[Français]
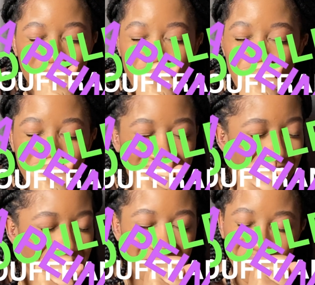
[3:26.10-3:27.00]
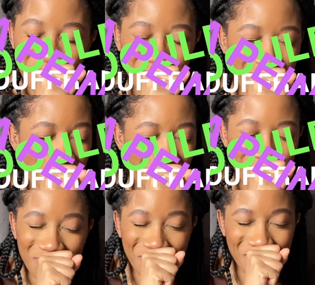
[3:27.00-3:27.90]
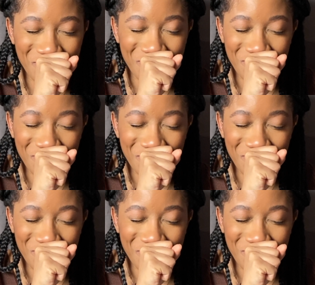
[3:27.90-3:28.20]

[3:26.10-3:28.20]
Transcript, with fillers: Oh. Mm, mm, mm,